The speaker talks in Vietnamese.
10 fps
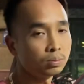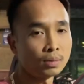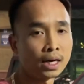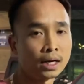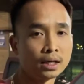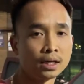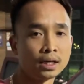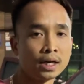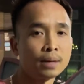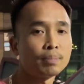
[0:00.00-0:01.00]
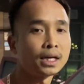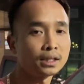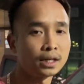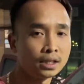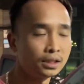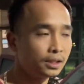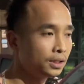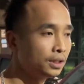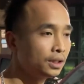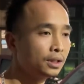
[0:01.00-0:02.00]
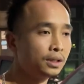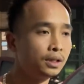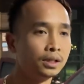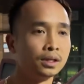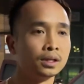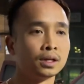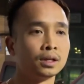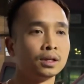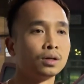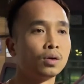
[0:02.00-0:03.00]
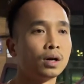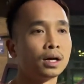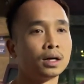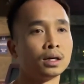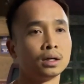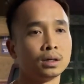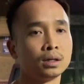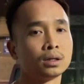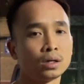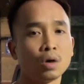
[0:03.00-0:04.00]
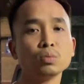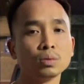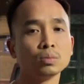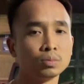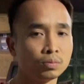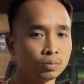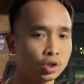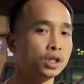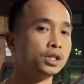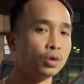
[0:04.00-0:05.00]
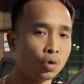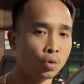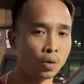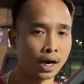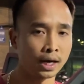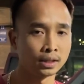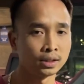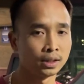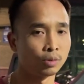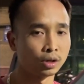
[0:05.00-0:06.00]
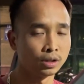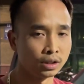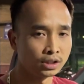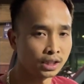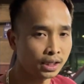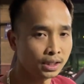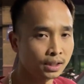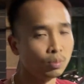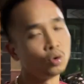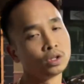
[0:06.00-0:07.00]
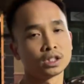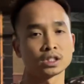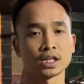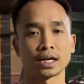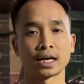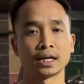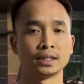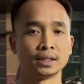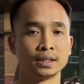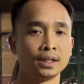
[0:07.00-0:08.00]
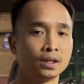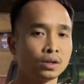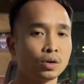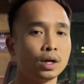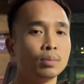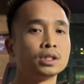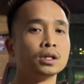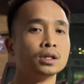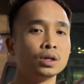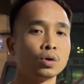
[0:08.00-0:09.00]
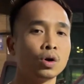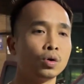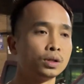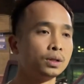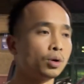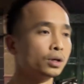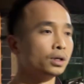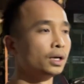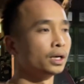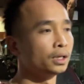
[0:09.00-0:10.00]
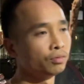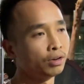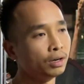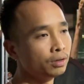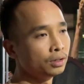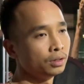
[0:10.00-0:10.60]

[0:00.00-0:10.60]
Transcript: mà hatchback này thì ờ, gọi là không chở nhiều đồ quá thì mọi người sẽ mua chiếc xe này còn nếu mà chở nhiều đồ thì mọi người lại phân